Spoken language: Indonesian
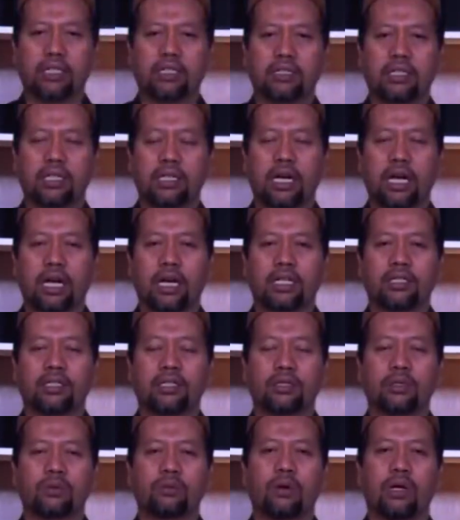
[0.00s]
segala
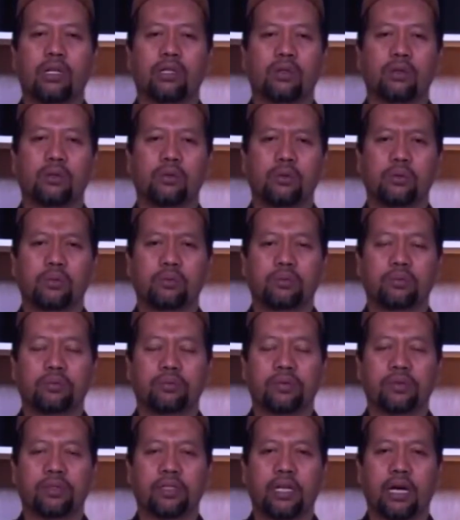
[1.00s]
sesuatu
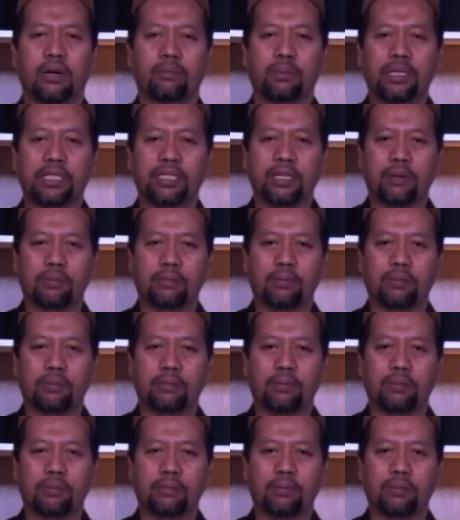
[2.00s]
yang bisa